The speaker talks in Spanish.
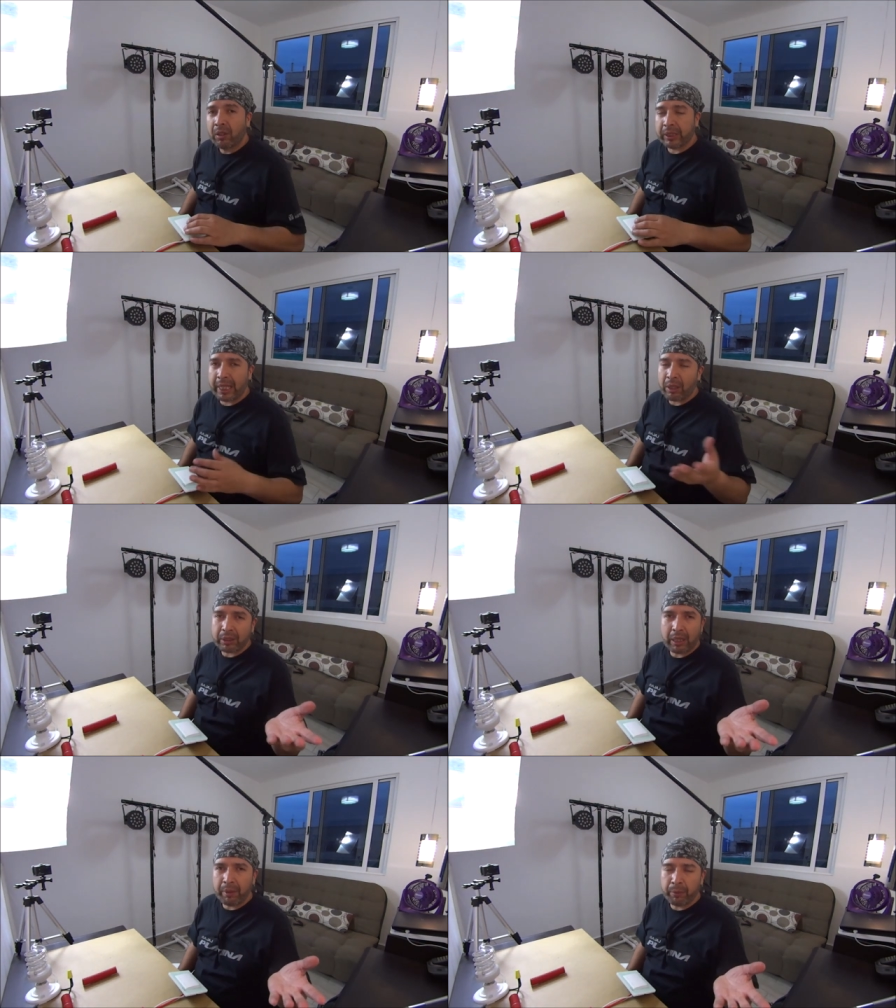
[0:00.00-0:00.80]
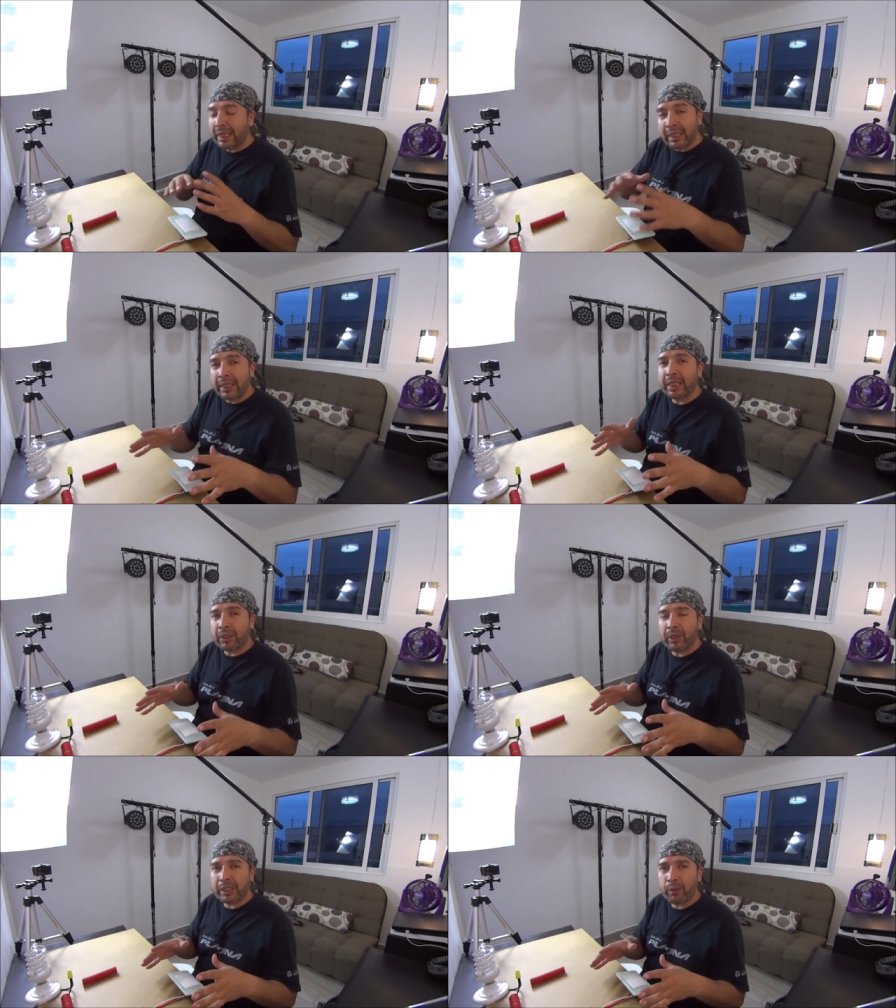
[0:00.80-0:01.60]
Los que ya lo saben, bueno,
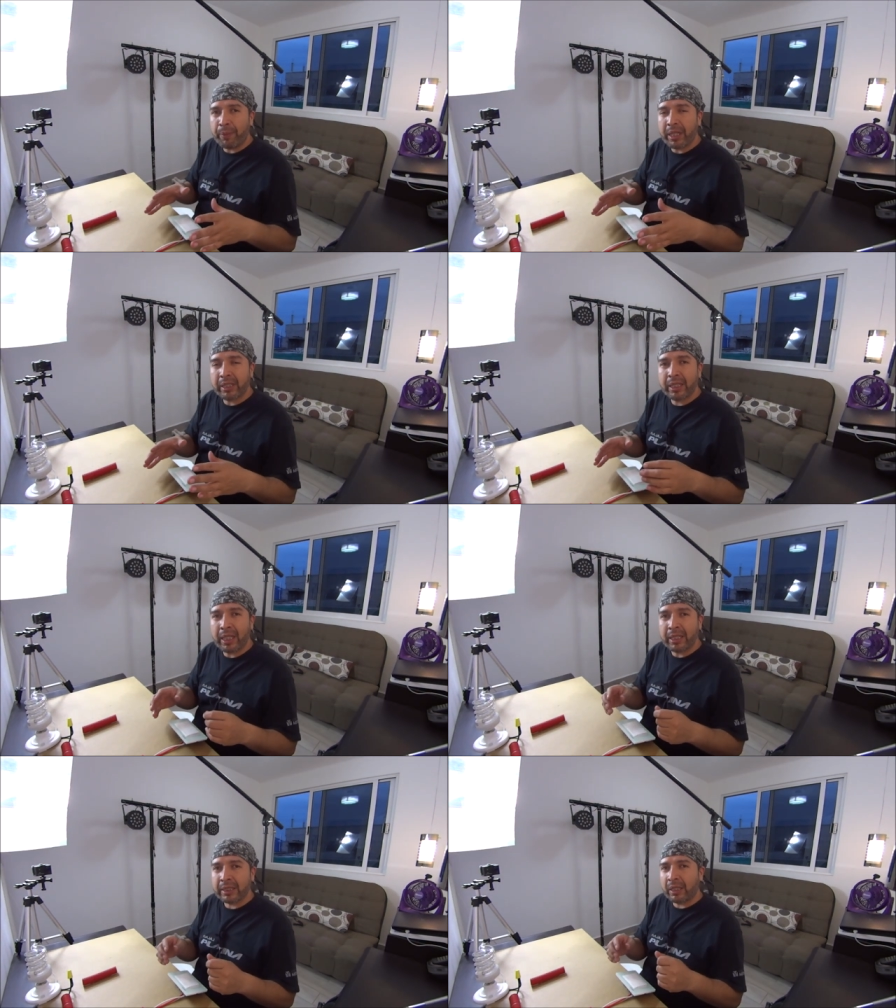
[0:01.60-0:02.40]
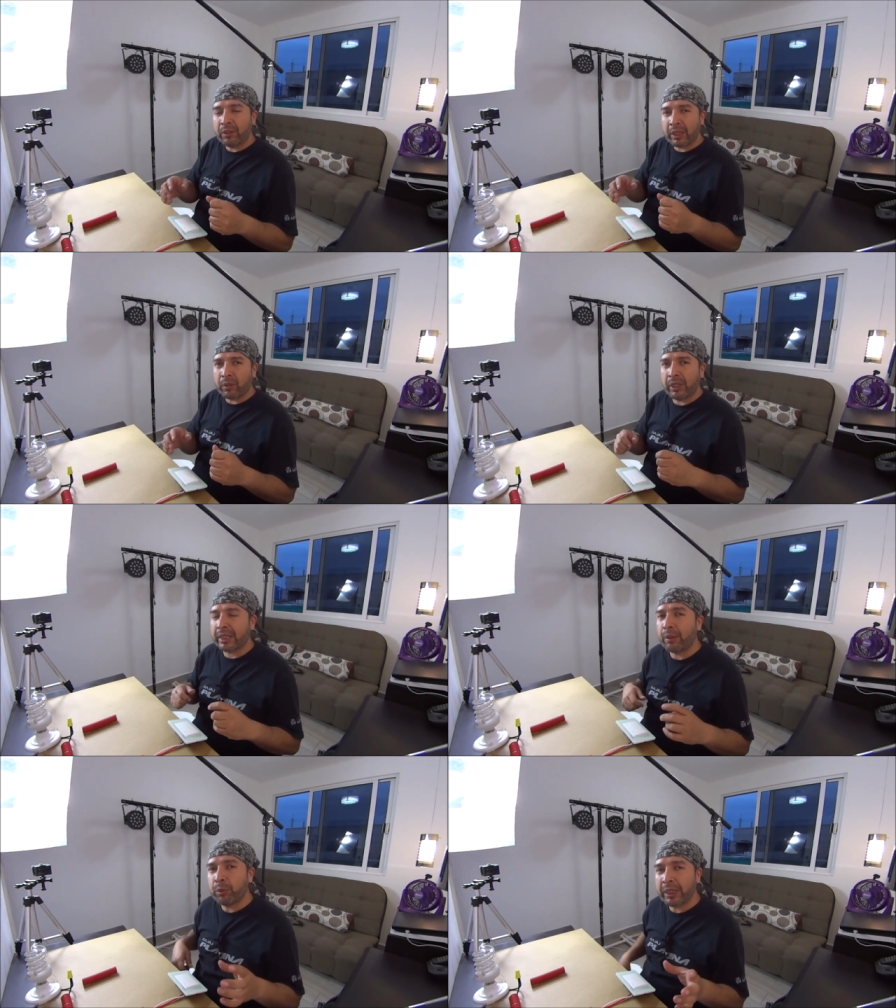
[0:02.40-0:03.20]
toda esta parte hasta donde
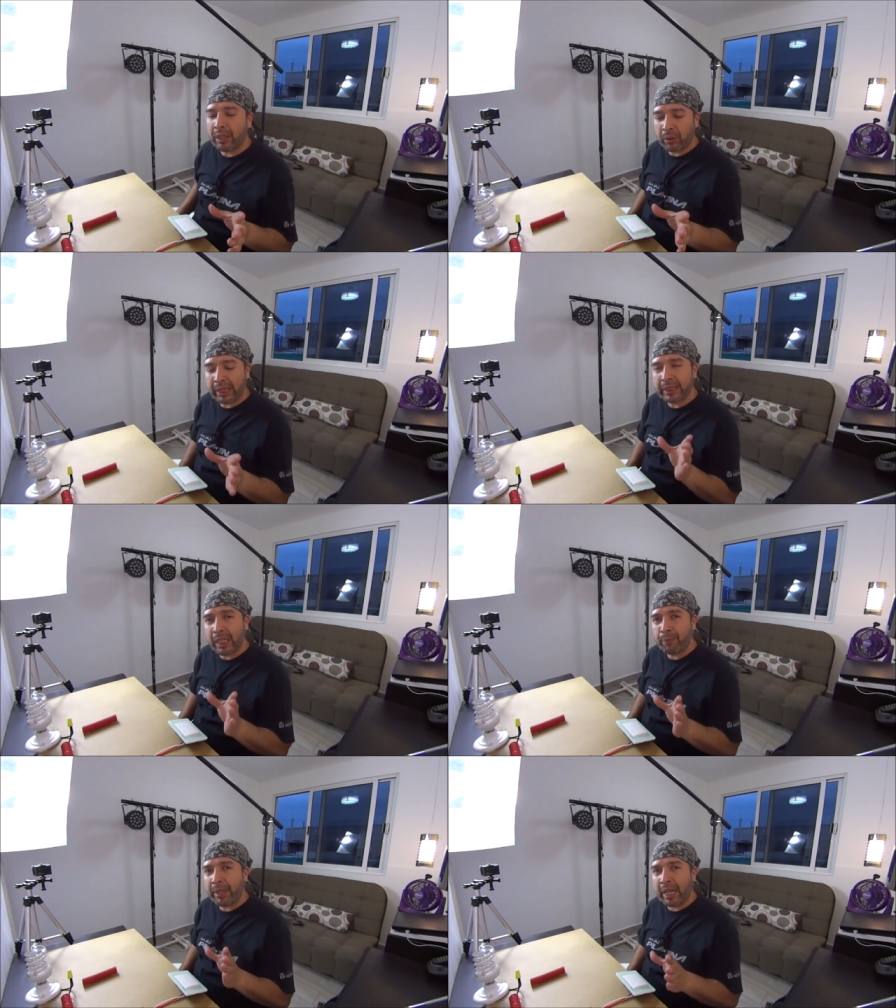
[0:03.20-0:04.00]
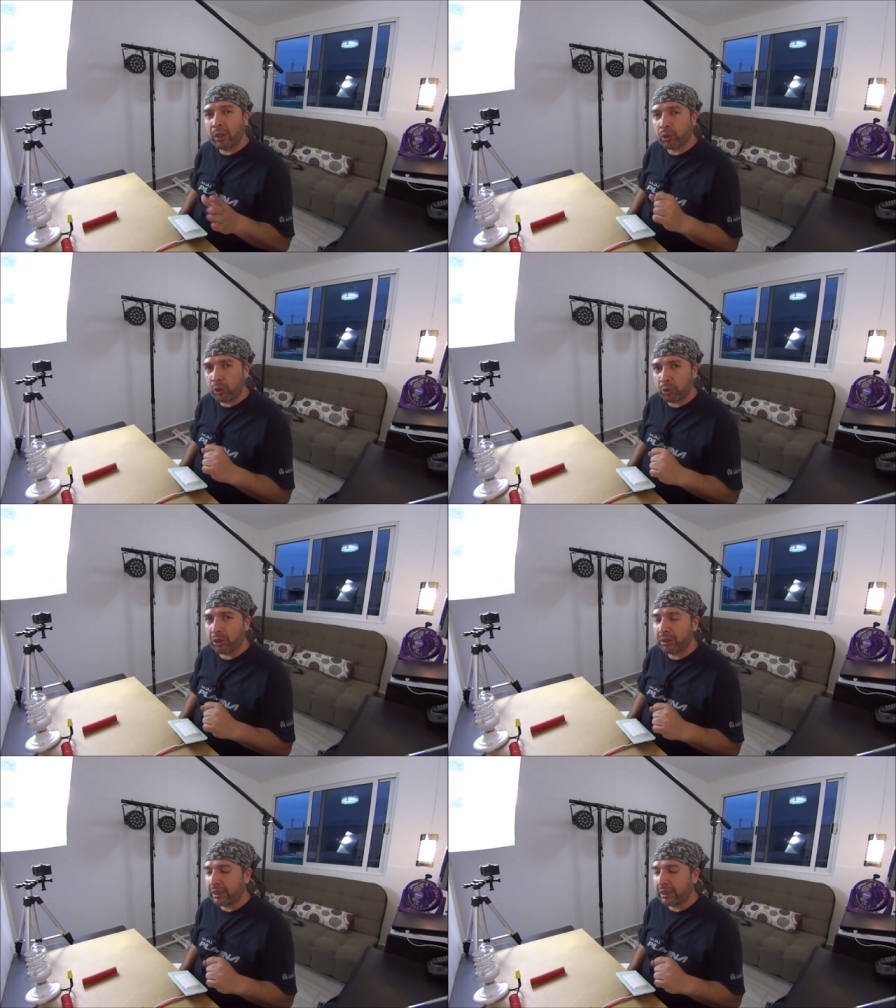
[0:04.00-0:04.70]
conectamos ya lo que es el apagador touch.